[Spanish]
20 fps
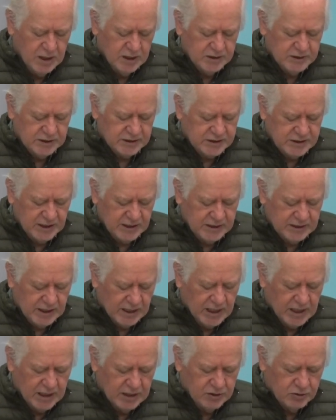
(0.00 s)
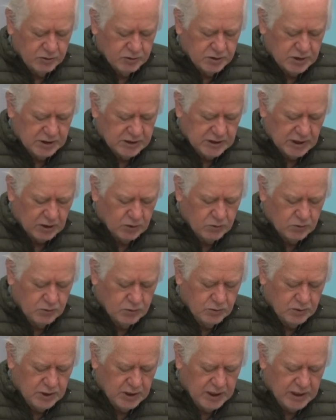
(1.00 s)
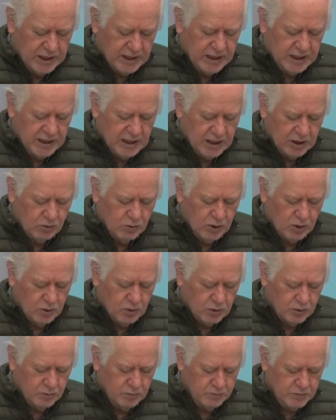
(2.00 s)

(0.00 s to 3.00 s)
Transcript: 60 años de salud en el Ecuador.